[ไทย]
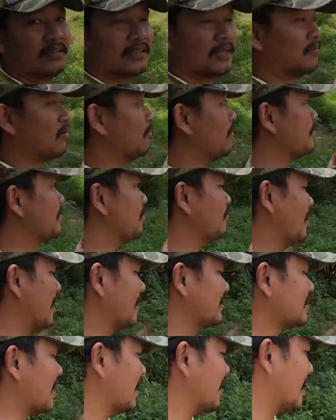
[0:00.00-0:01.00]
แต่ผมไม่มีเว
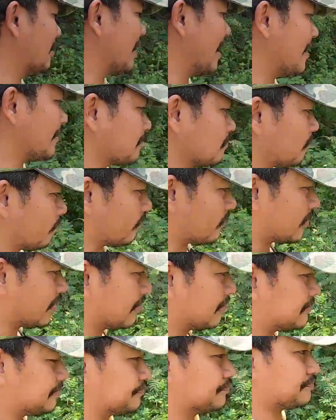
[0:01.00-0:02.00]
ลาตัดเอาละ
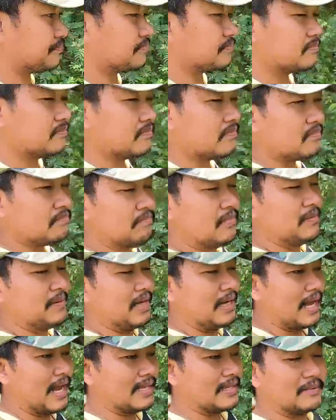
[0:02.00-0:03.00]
ไม่
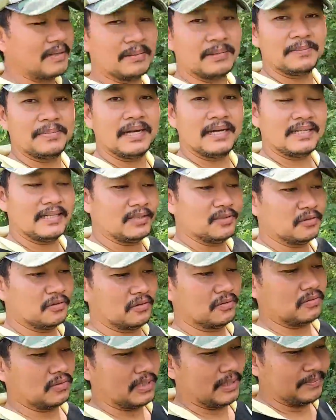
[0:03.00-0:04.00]
มีอะไรสำหรับเพื่อนๆที่ดู
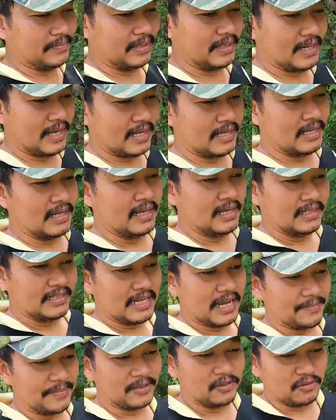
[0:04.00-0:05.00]
คลิปนี้นะ
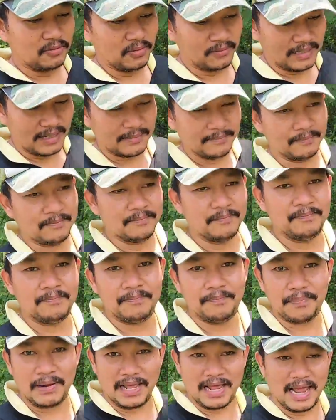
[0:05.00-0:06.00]
อยากไปดูผม
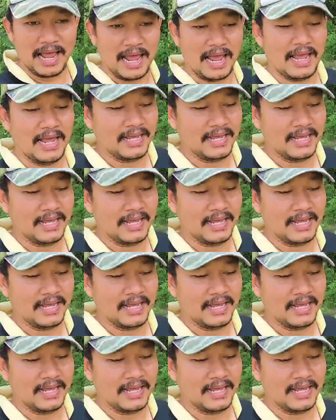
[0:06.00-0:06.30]
ทำปลา